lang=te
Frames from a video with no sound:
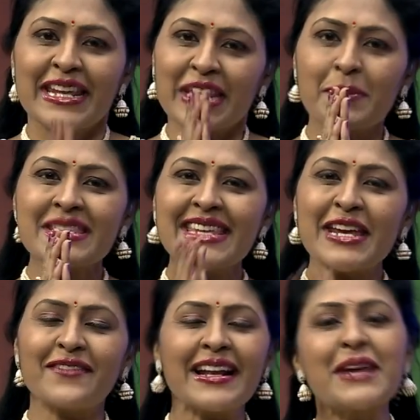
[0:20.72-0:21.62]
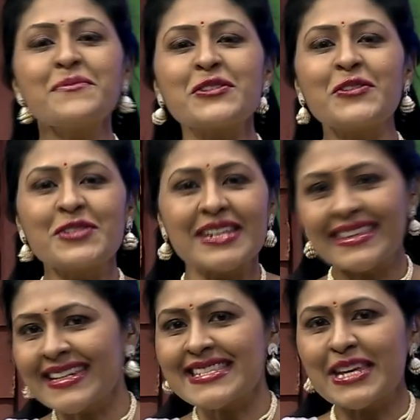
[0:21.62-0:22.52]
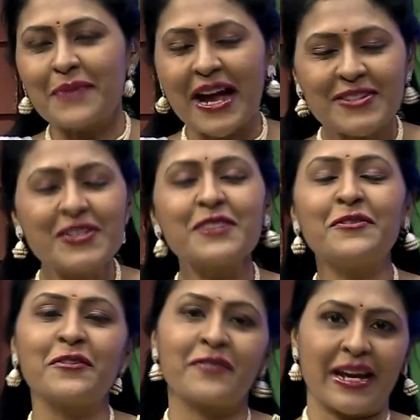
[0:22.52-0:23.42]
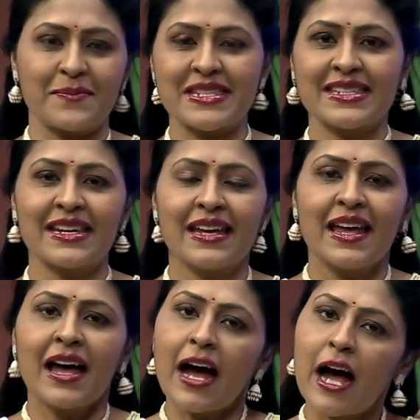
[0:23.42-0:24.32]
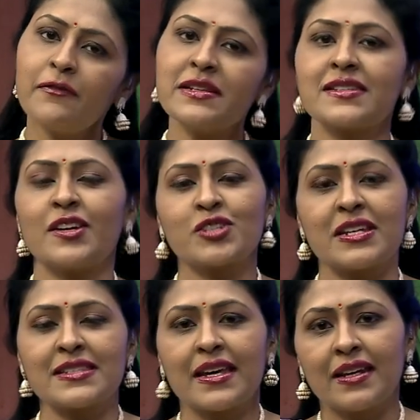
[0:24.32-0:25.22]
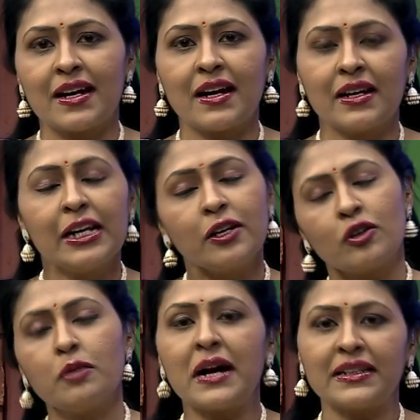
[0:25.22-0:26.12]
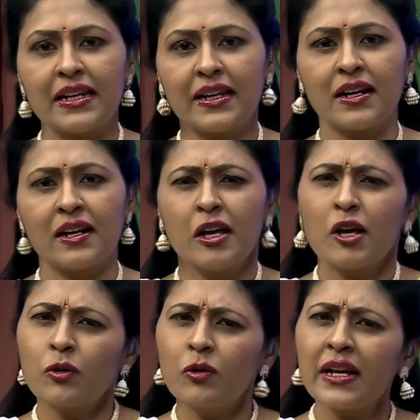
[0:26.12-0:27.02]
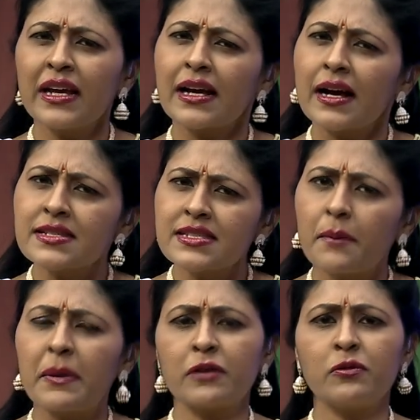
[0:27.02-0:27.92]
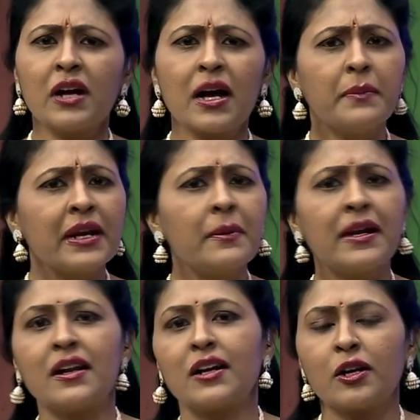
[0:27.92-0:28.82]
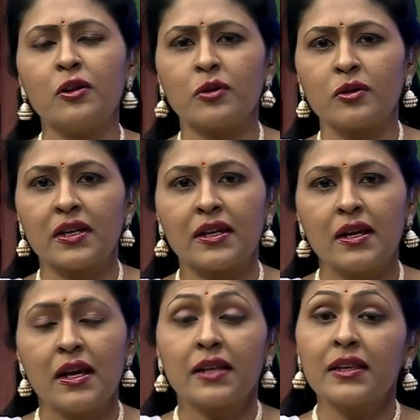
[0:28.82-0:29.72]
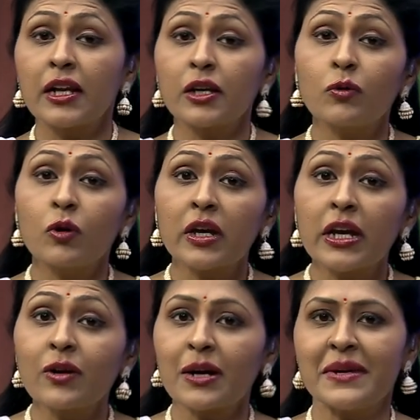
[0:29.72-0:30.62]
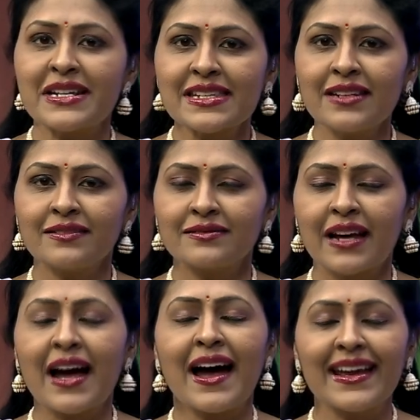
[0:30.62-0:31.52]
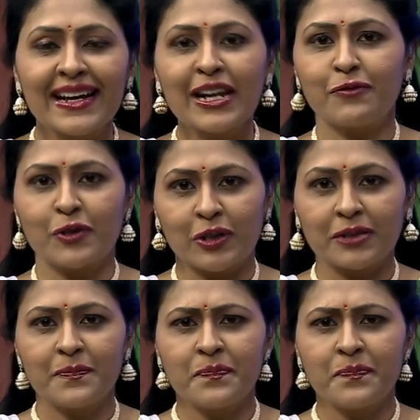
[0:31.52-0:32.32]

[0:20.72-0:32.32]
నమస్తే వెల్కమ్ టు చిత్రసీమ ట్వంటీ ఫోర్ ఫ్రేమ్స్ ఆఫీస్ టెన్షన్స్ అయినా ఇంట్లో బాధలైనా గుండె కాస్త బరువుగా బిగబట్టినట్టుగా ఉంటుంది దానికి ఒకే ఒక్క మెడిసిన్ హాయిగా నవ్వుకోవడం